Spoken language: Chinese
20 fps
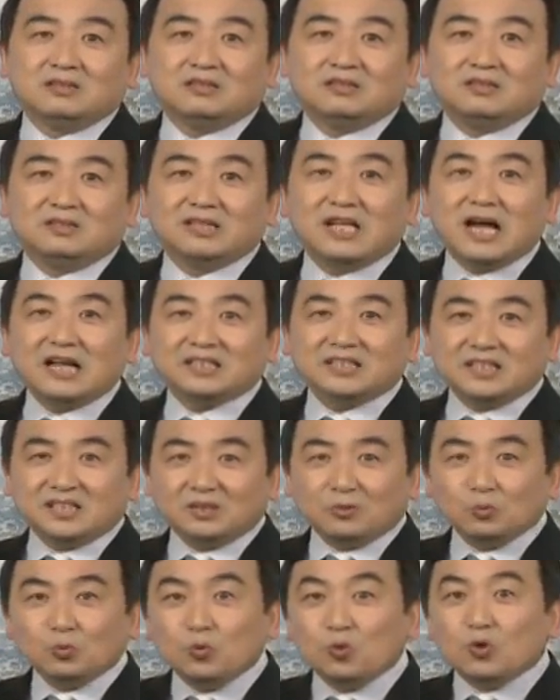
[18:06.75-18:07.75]
那些
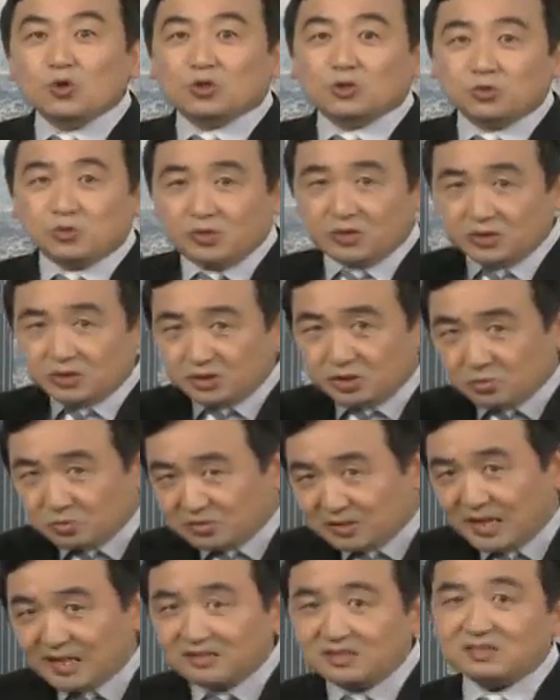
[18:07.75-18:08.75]
的龌龊就
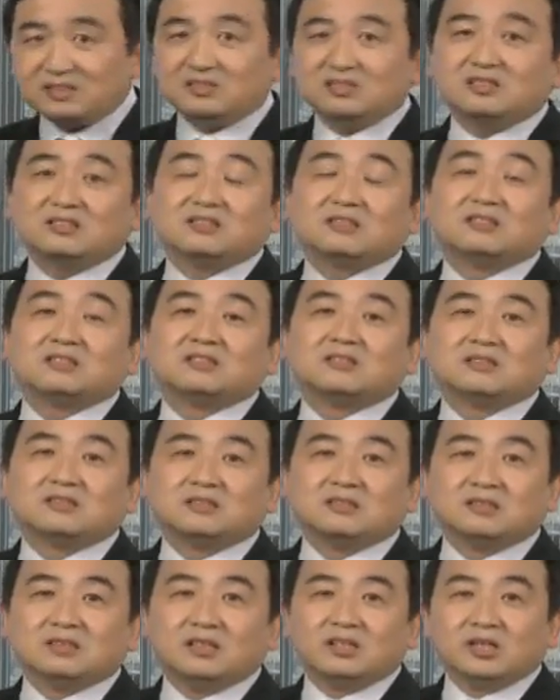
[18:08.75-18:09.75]
在此，
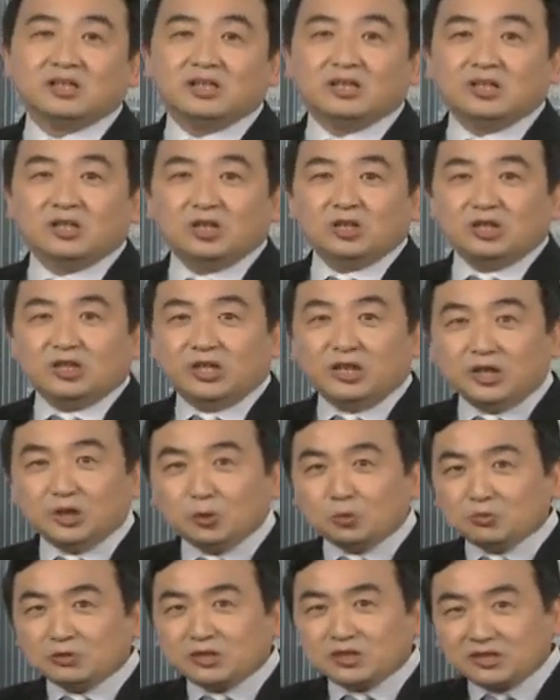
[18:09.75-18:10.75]
李
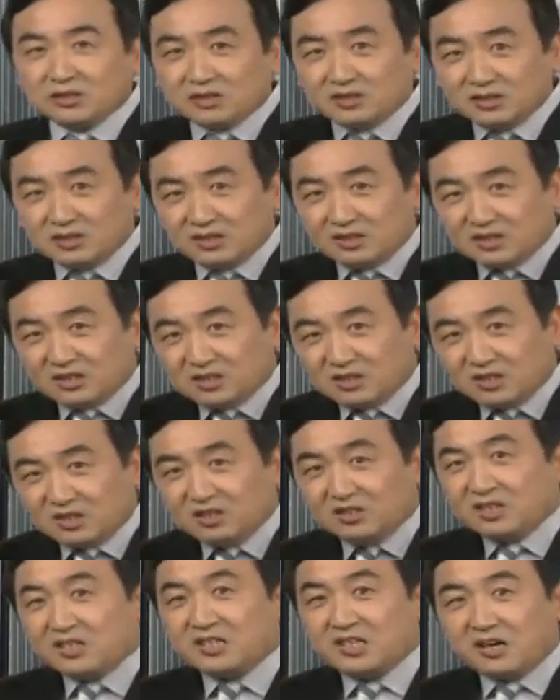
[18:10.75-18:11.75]
东生
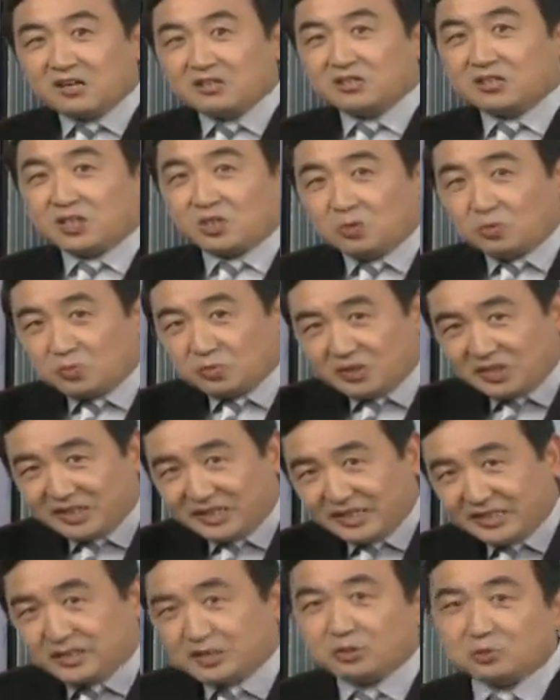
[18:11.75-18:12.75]
得烟儿抽
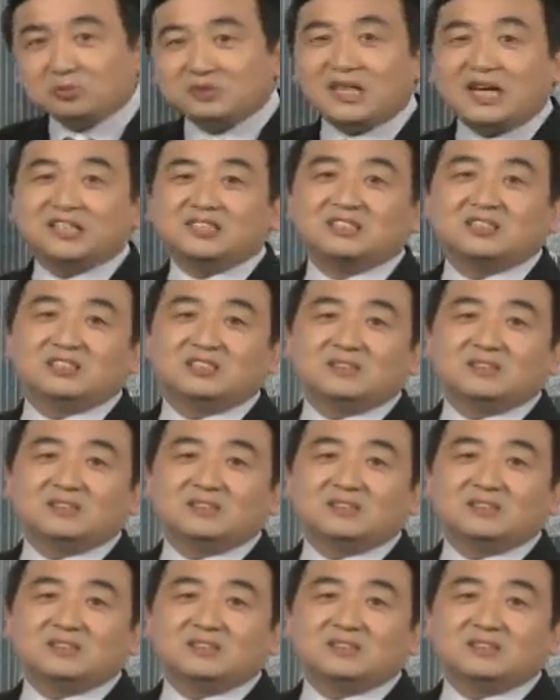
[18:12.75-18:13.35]
也就在此，